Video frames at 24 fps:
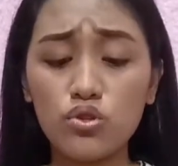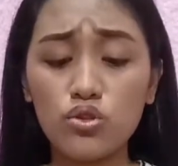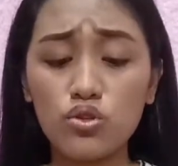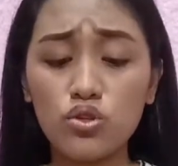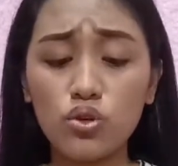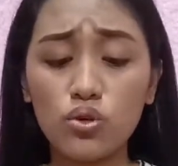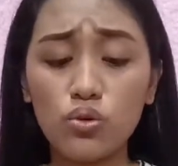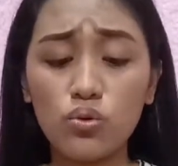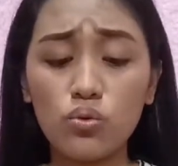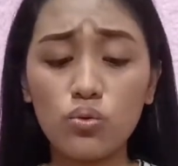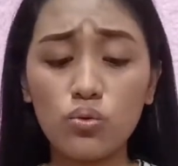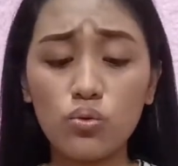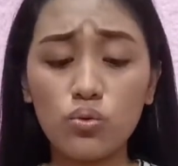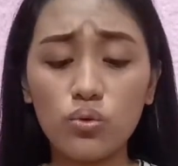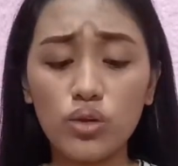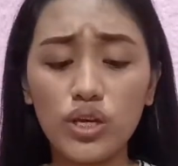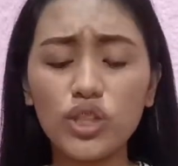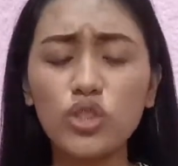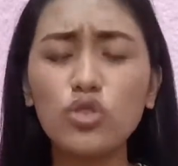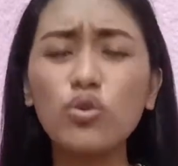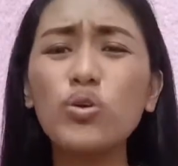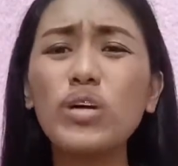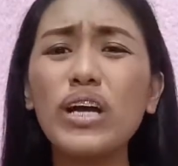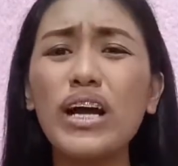So,
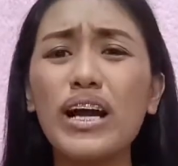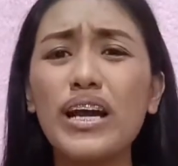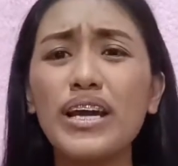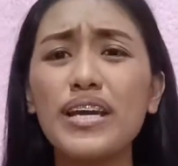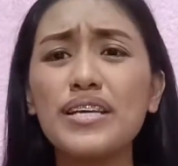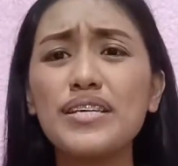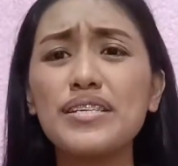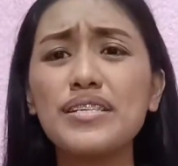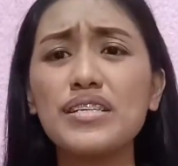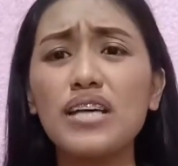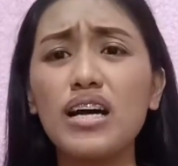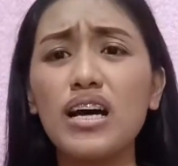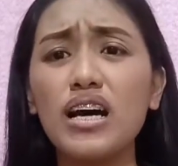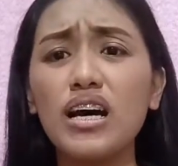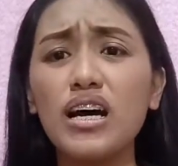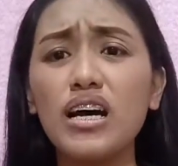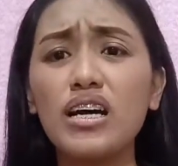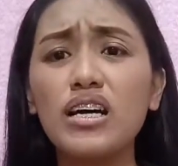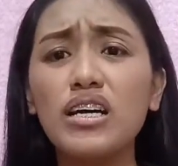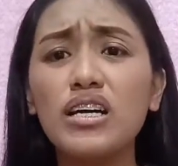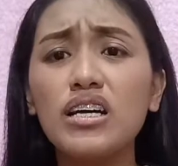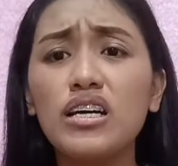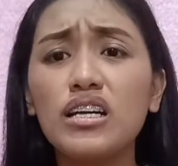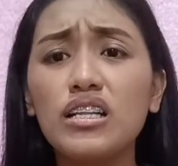ito guys, uh,
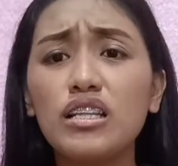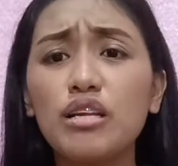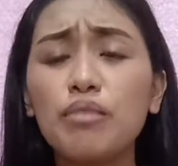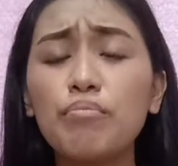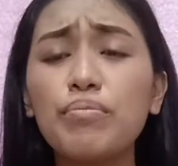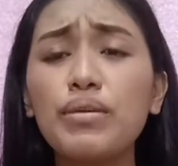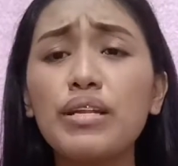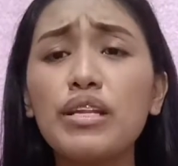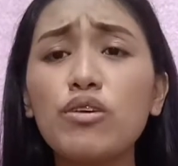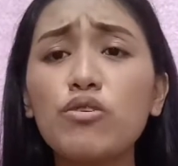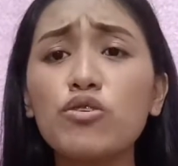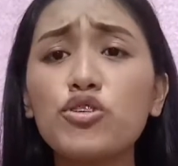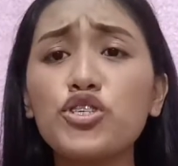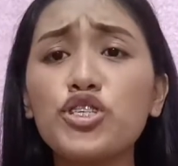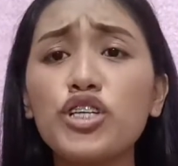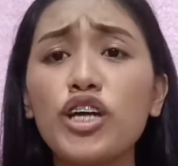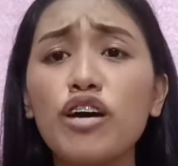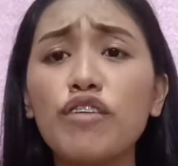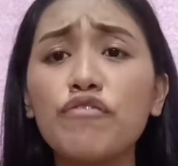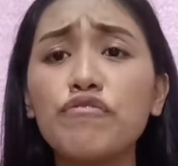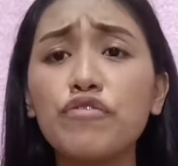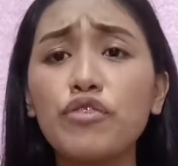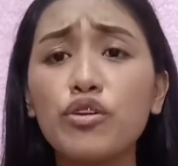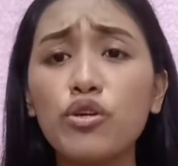nabili ko
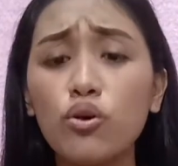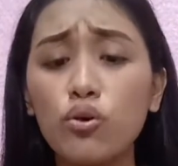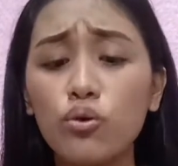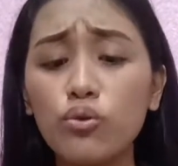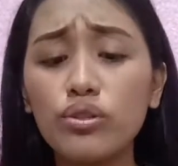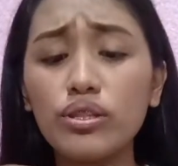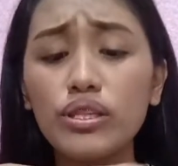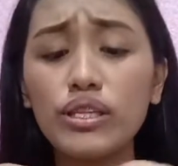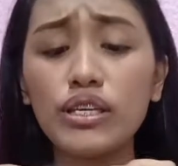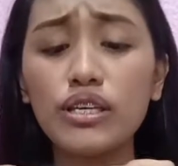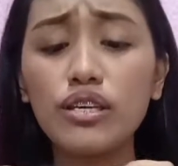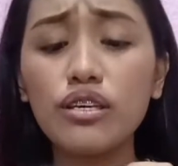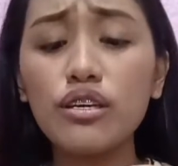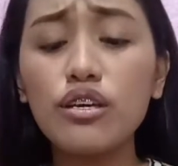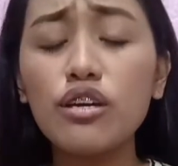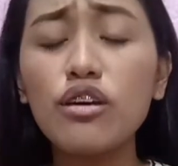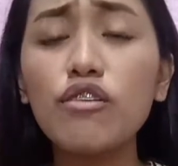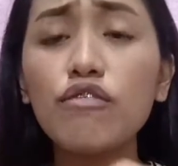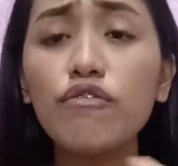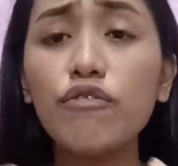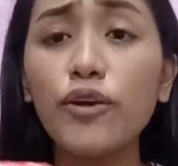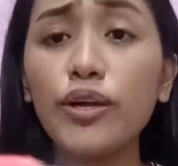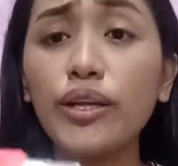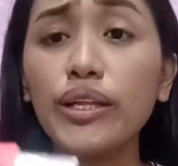siya for only
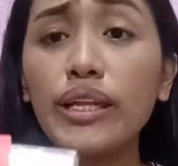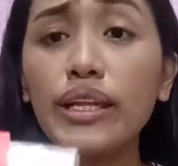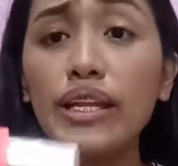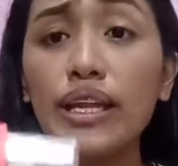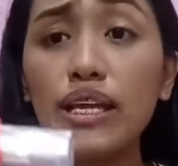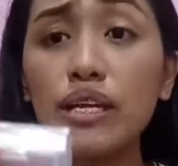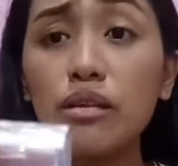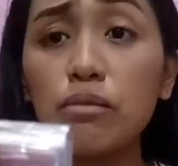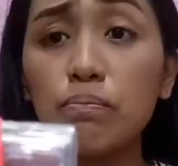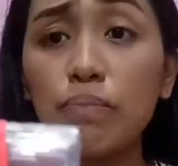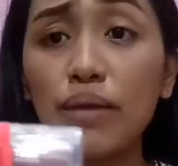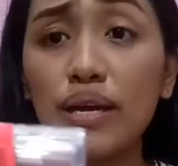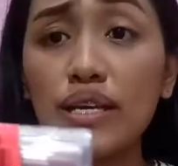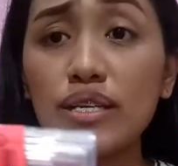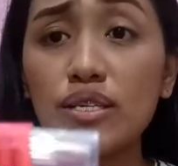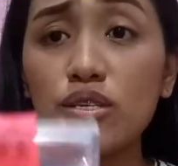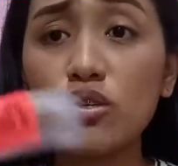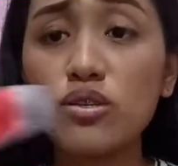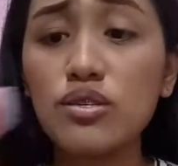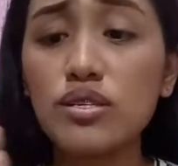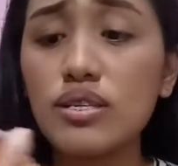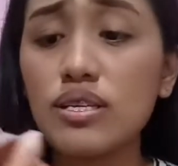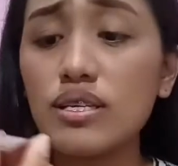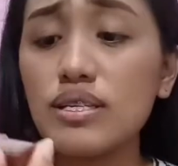49
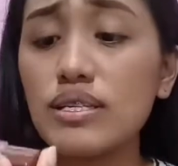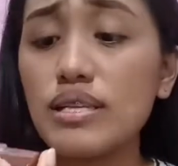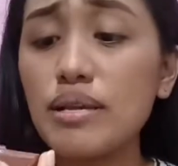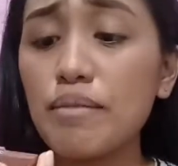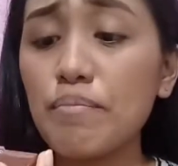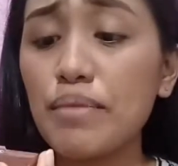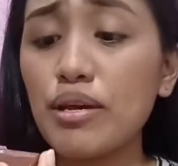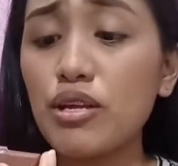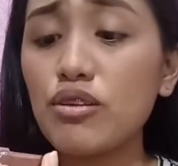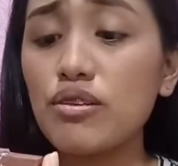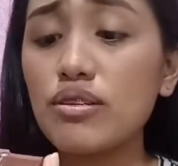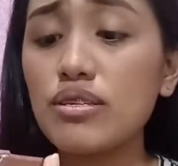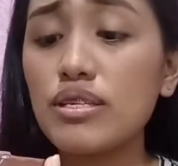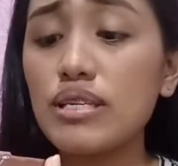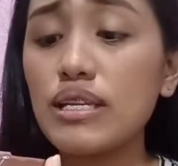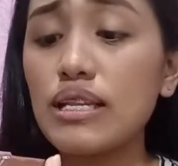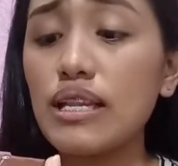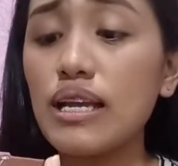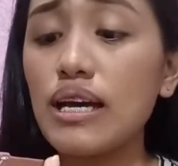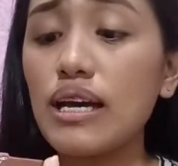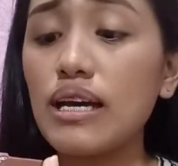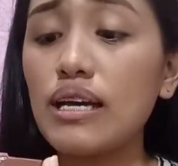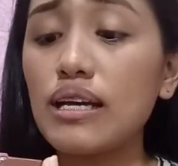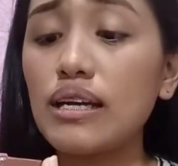pesos kasi meron
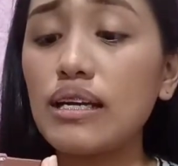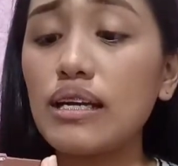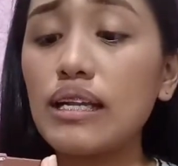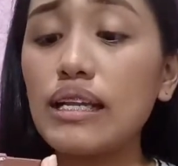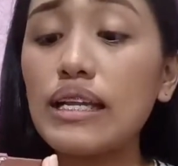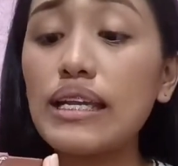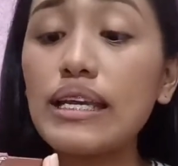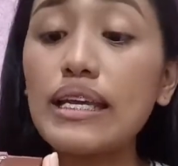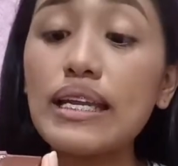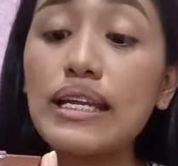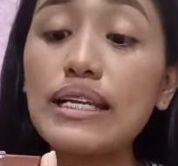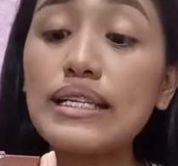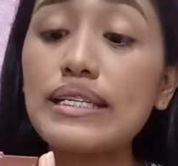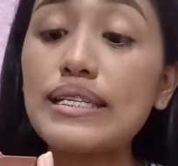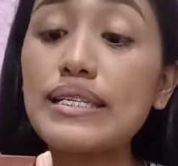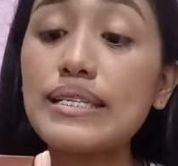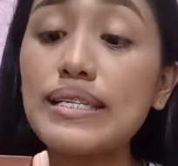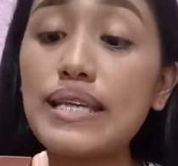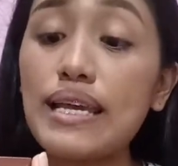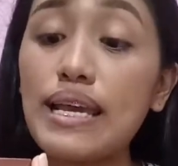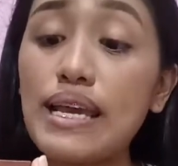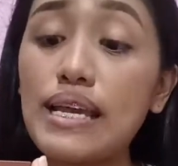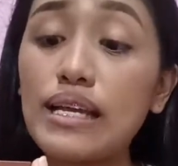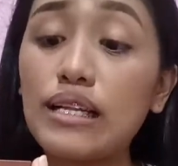silang clearance
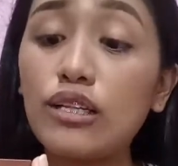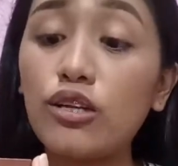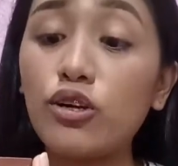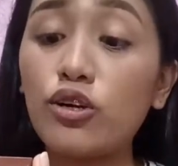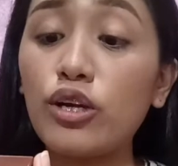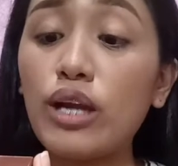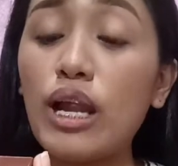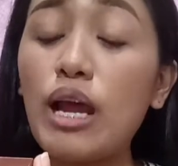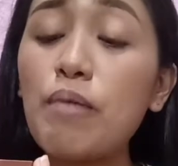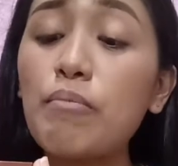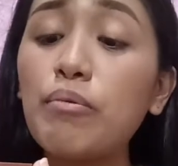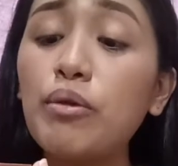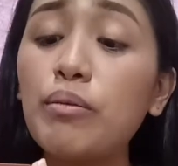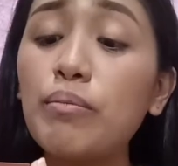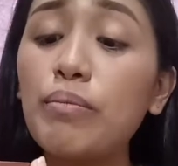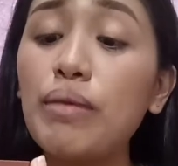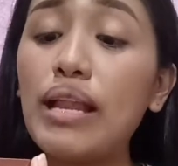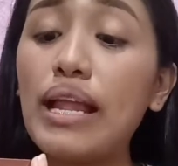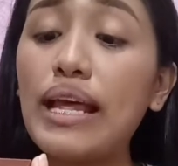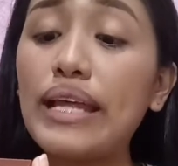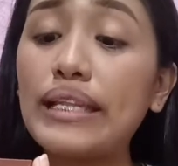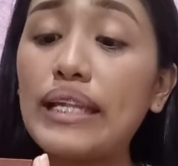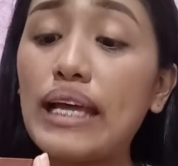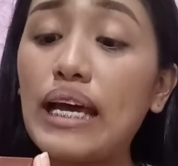sale or ever
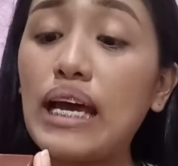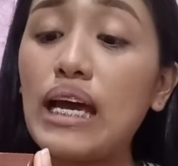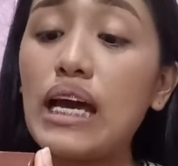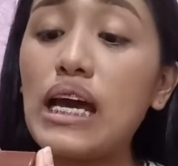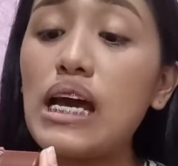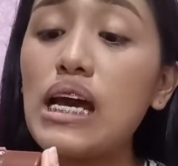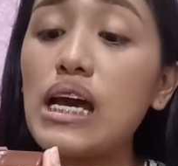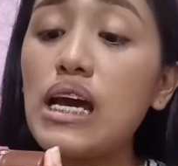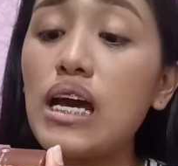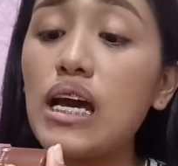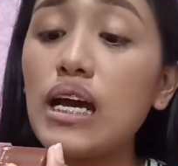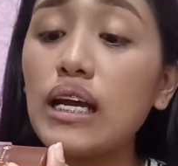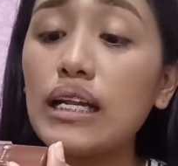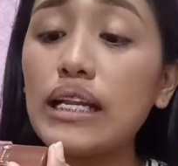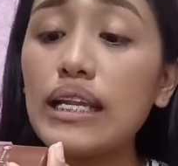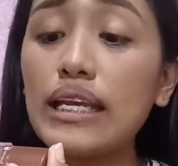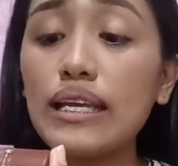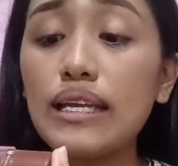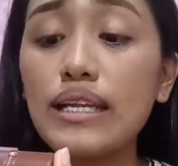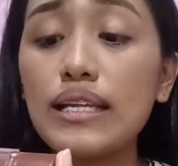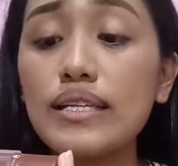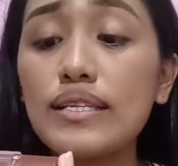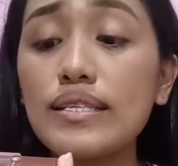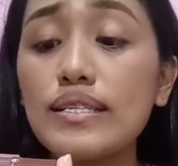bili na
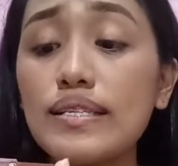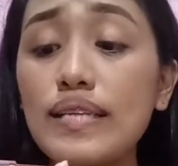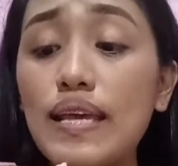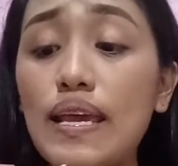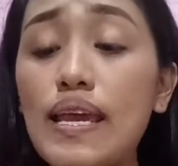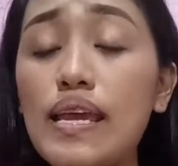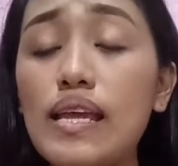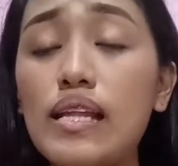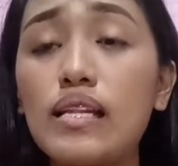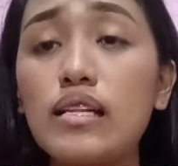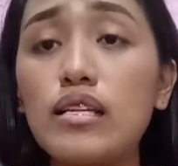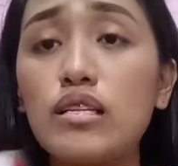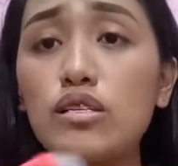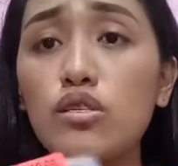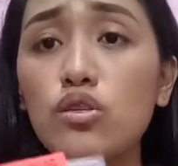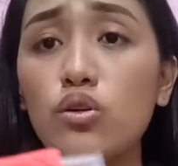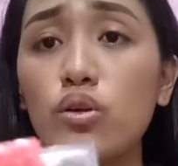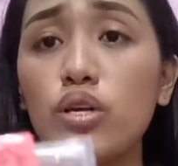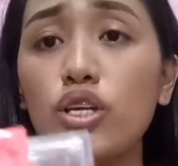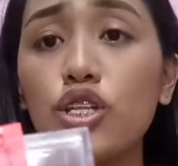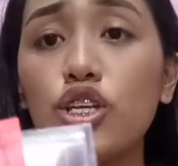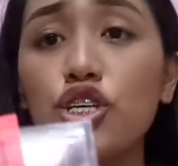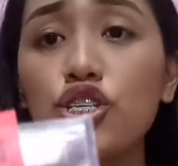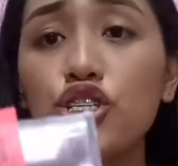clearance sale. So,
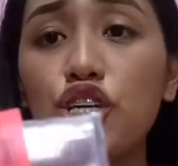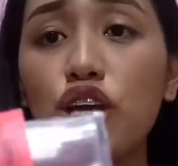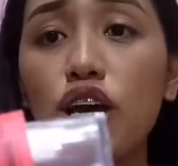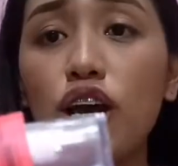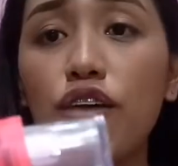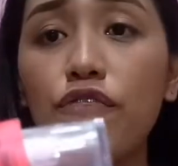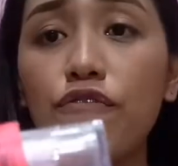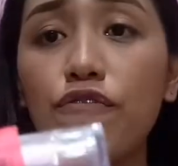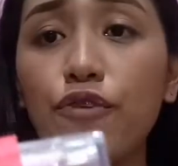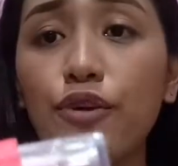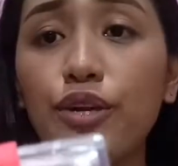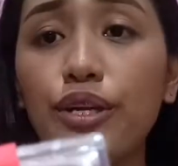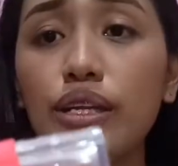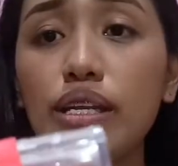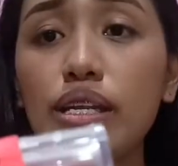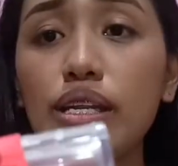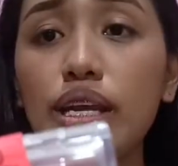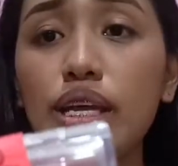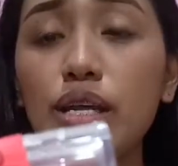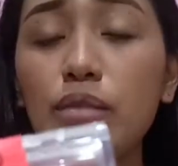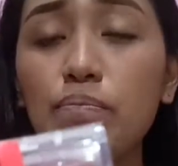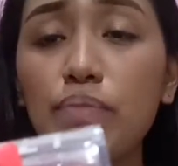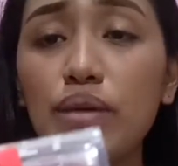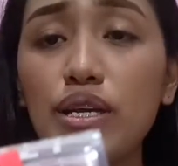ito siya, uh,
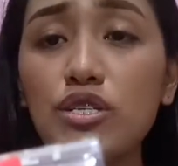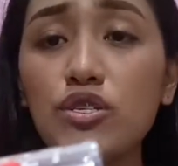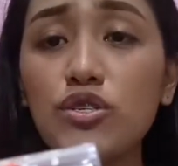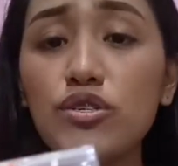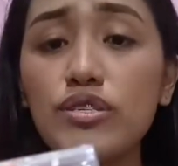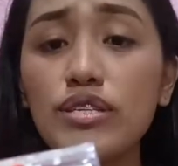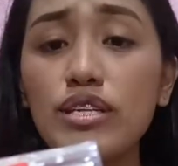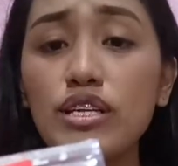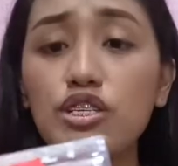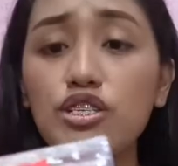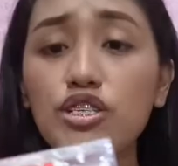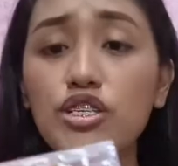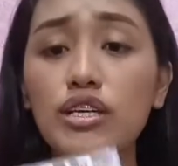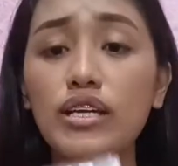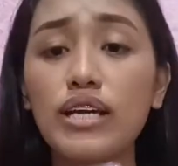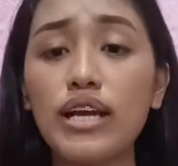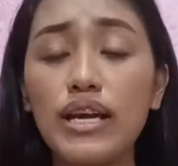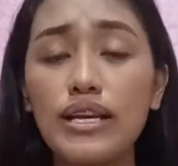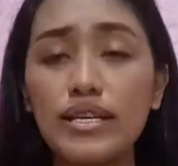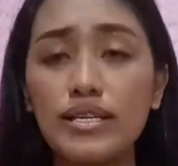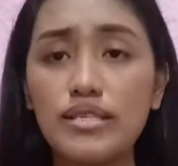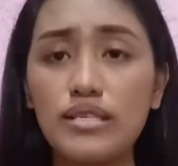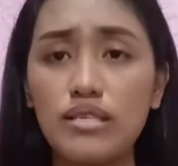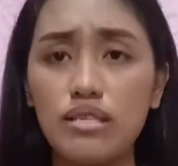49 pesos lang siya
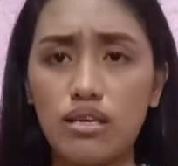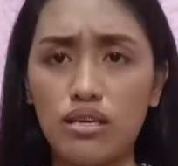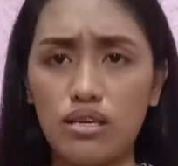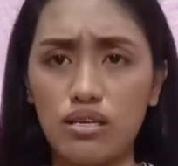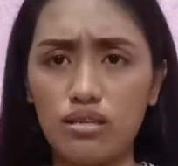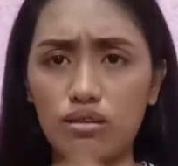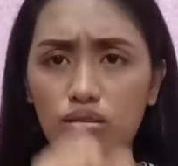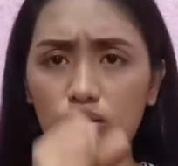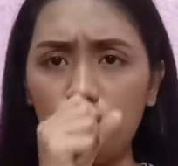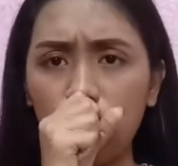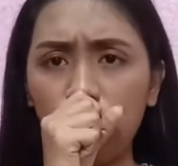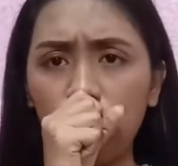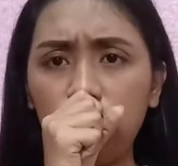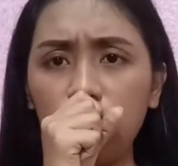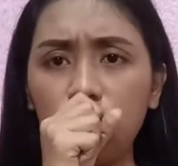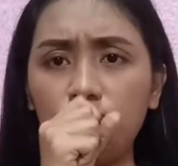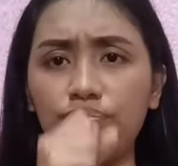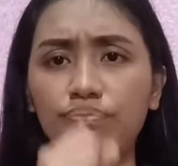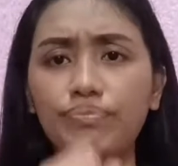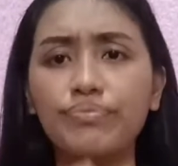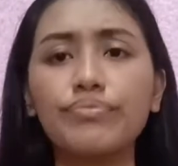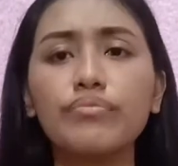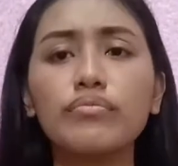guys. Eh, And,